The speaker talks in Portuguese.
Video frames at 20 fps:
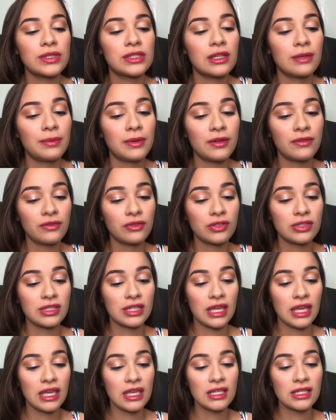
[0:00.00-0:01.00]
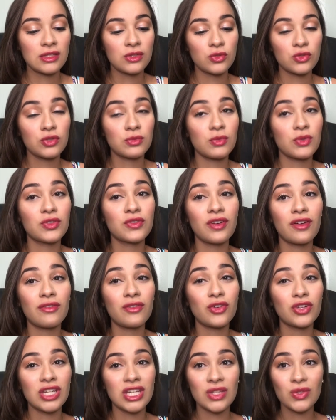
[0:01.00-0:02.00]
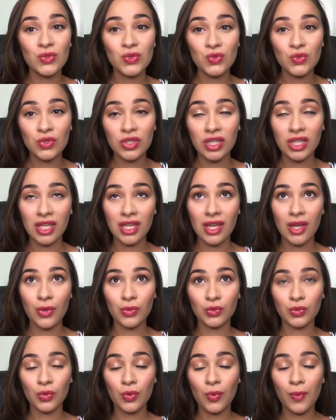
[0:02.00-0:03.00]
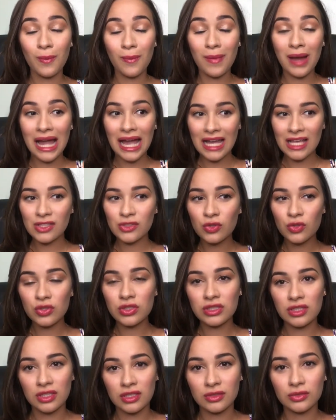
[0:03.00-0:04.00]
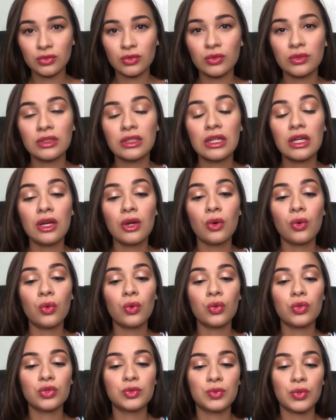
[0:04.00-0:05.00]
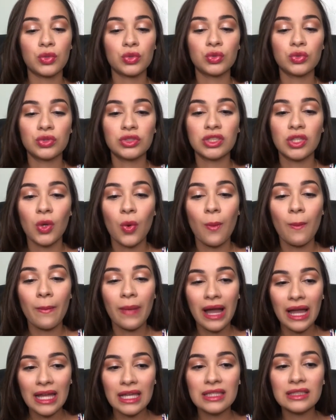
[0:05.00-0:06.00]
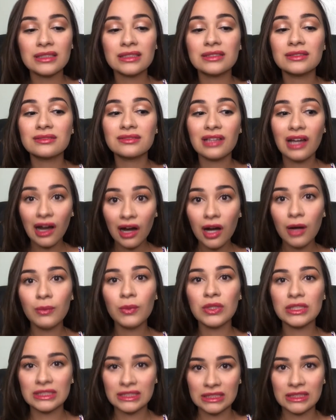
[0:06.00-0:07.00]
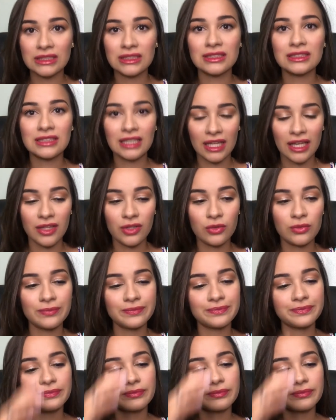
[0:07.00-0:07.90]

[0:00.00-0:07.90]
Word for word: mostrar pra vocês os meus favoritos, o que eu tô mais gostando, os produtos que eu mais amo, assim, sério.